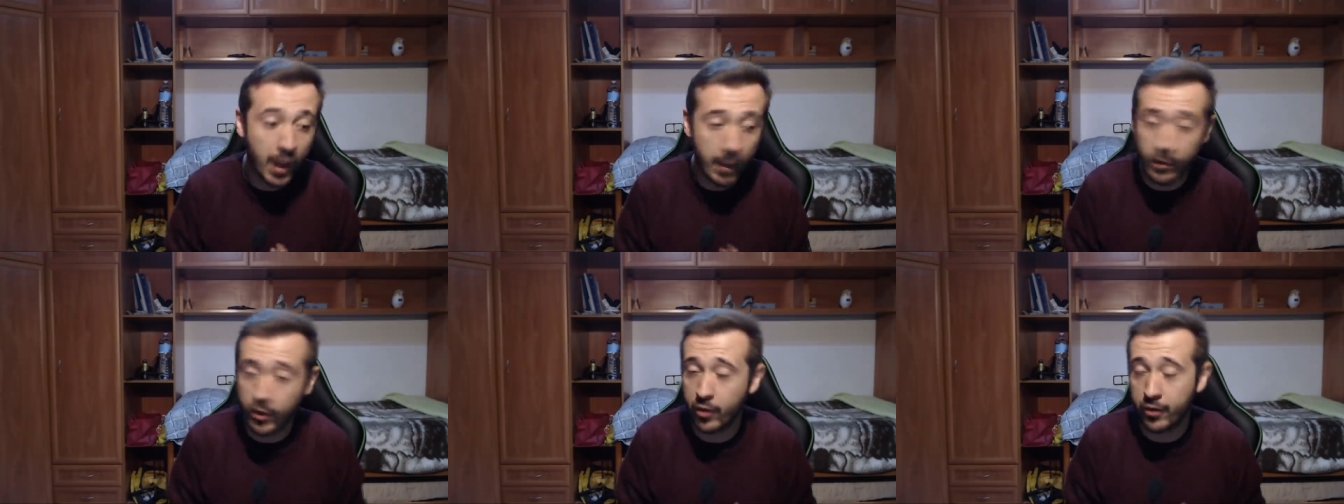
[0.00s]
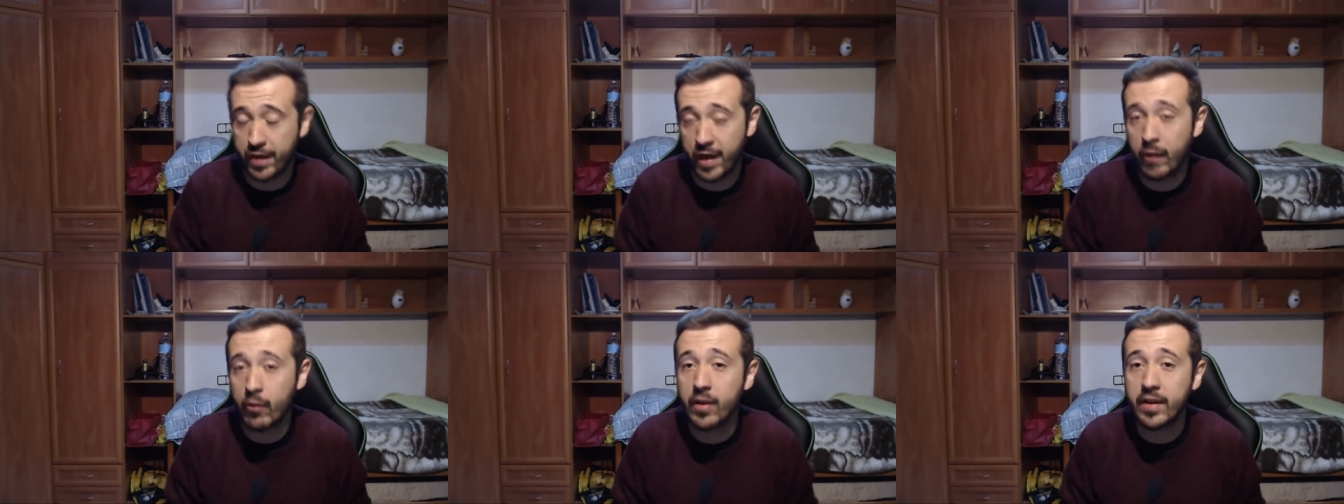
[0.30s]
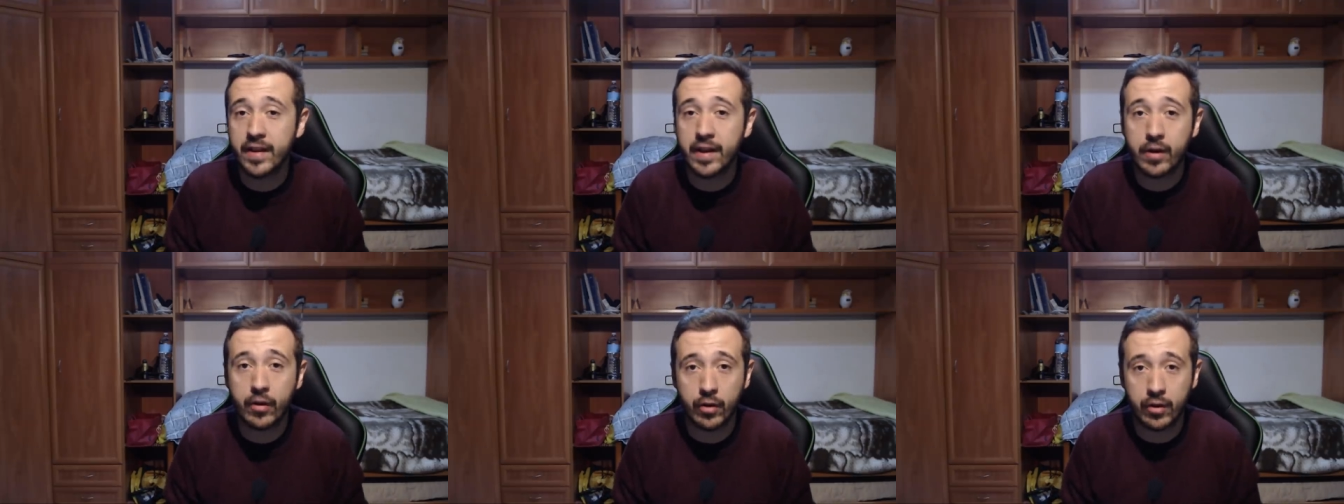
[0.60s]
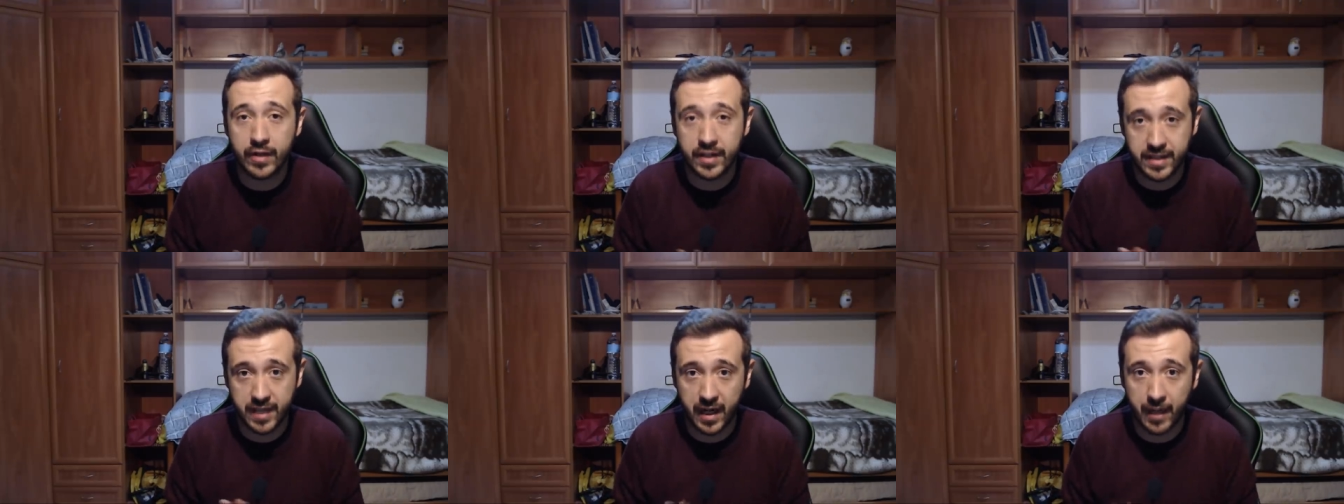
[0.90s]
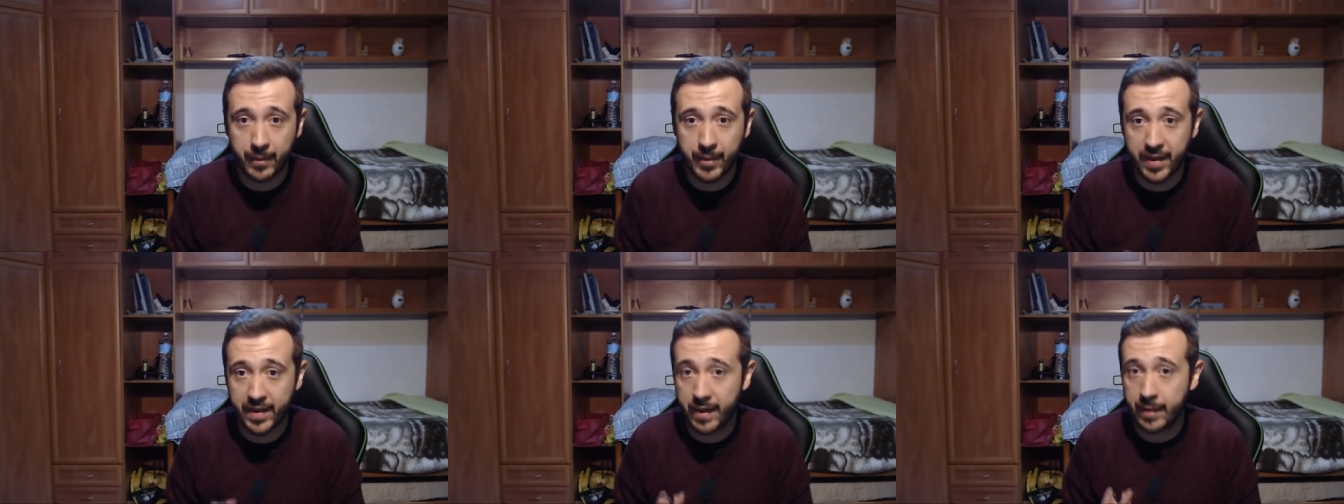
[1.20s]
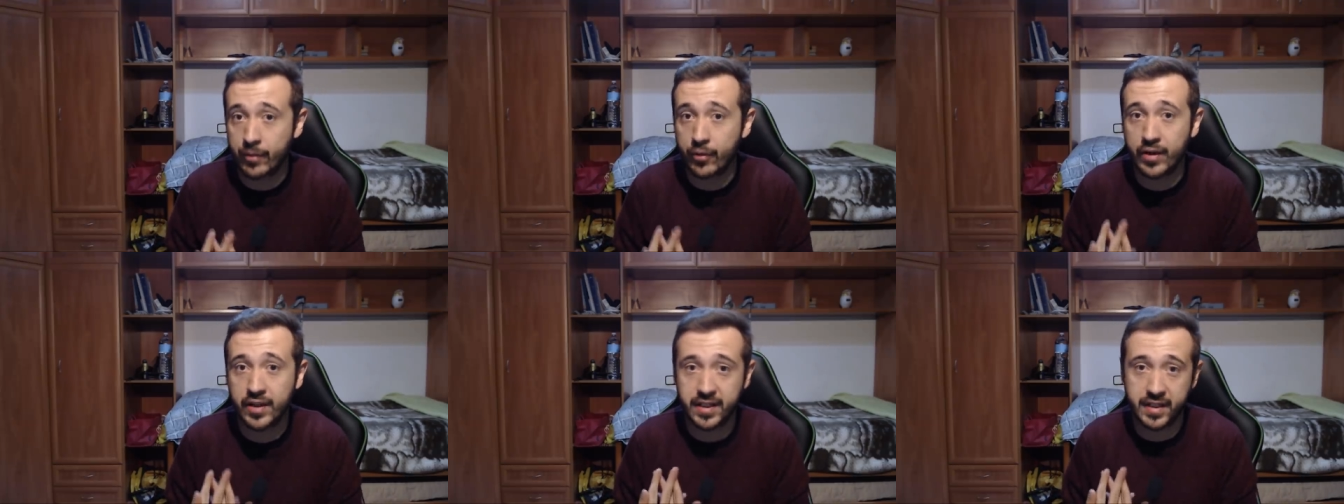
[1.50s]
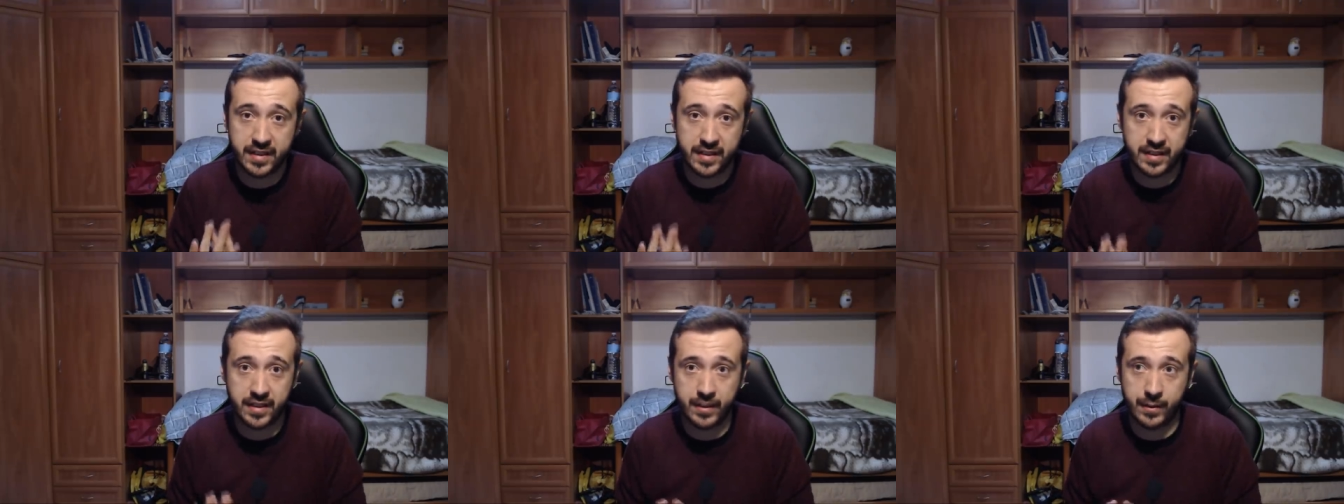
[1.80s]
Bueno, da igual del color que sea la piedra, porque si
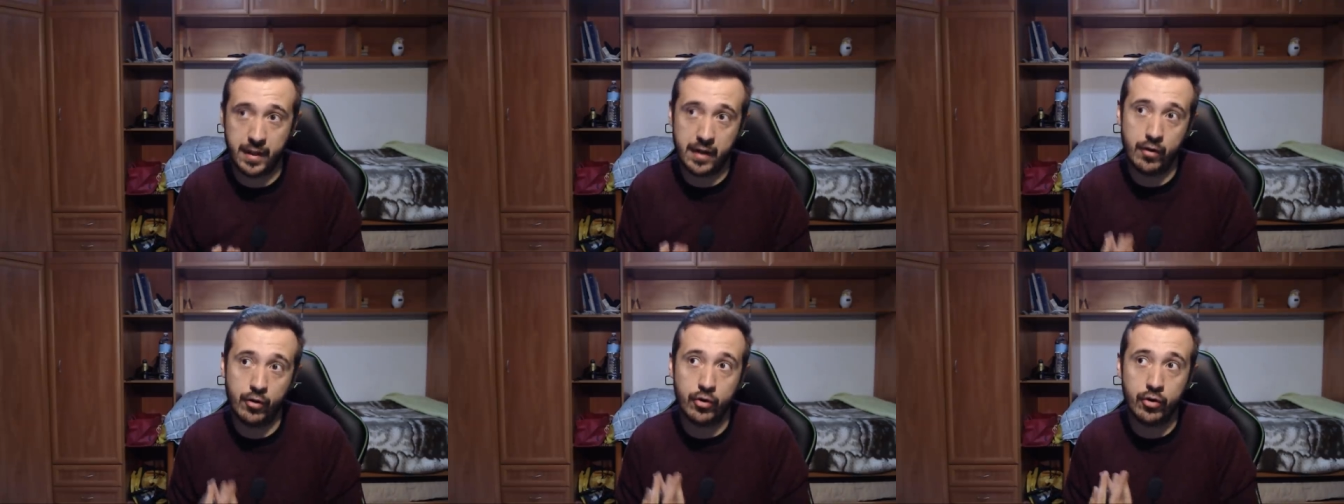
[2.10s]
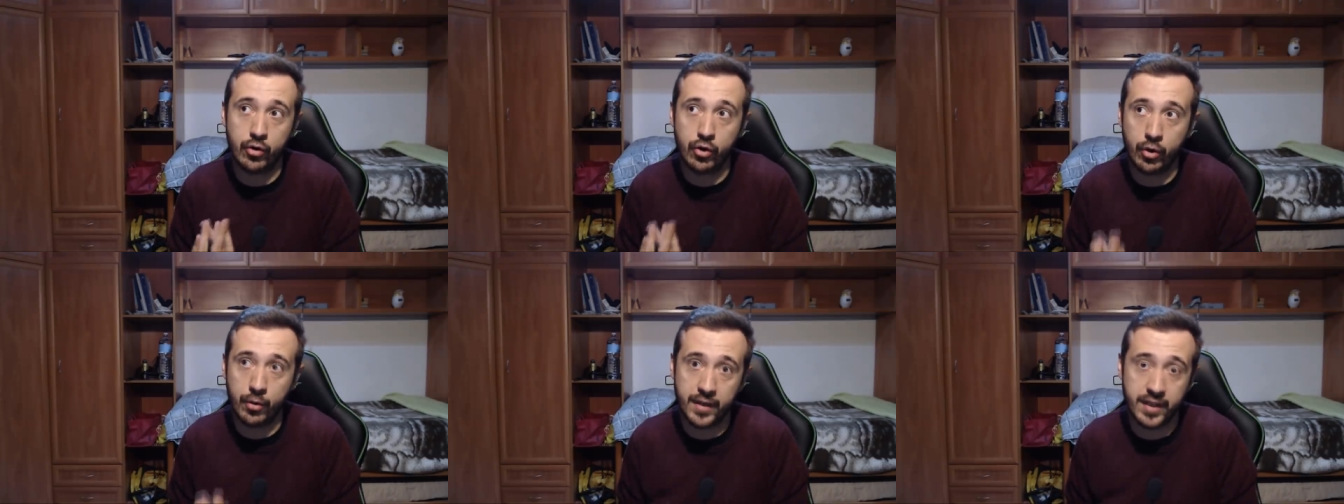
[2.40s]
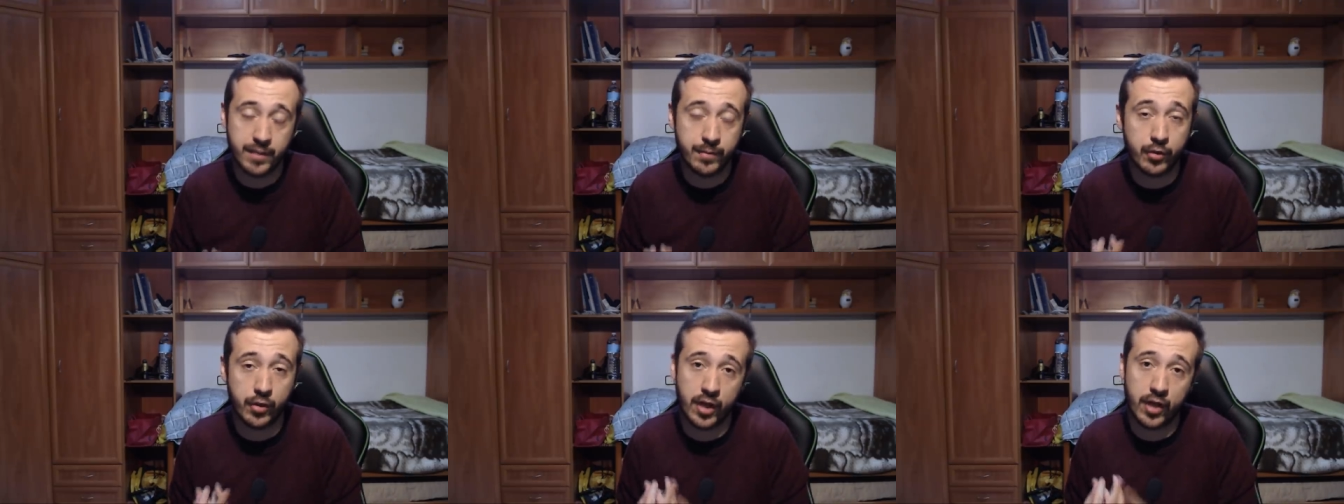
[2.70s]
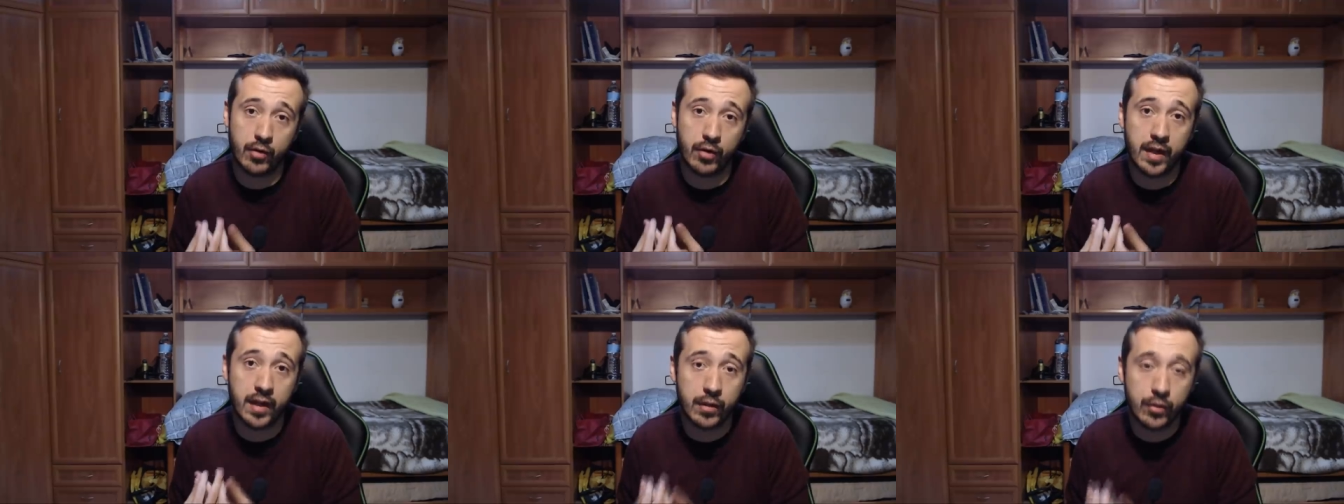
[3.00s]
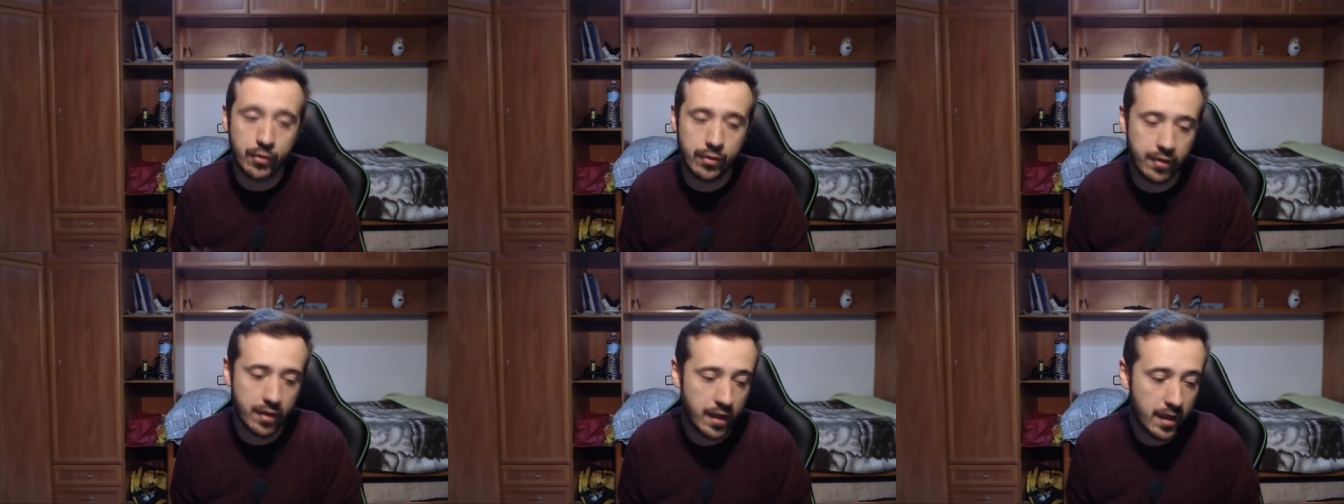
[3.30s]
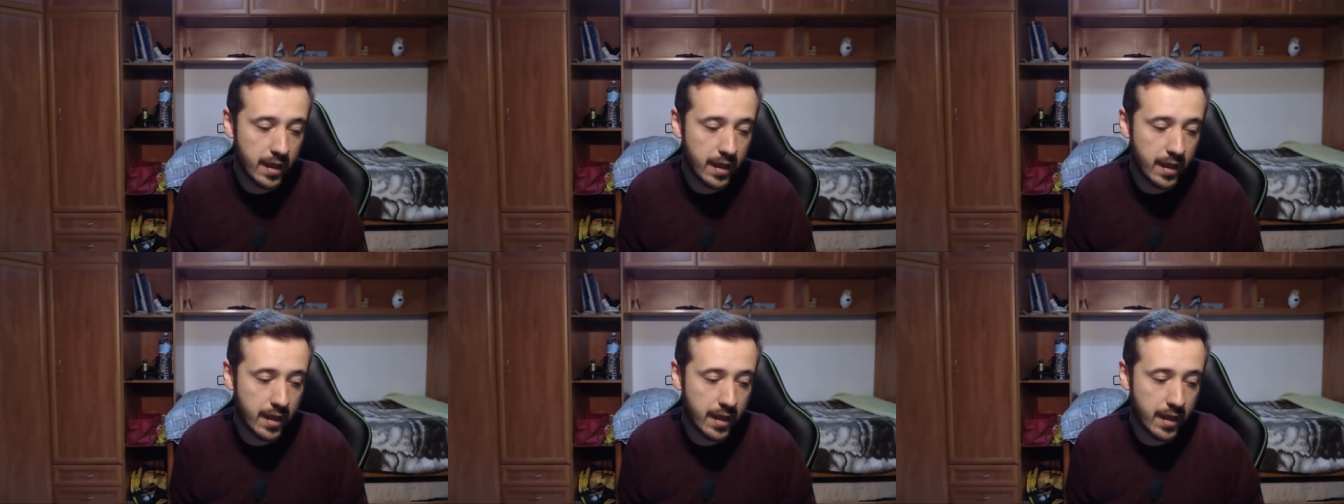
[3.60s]
estás debajo no lo ves porque no hay luz.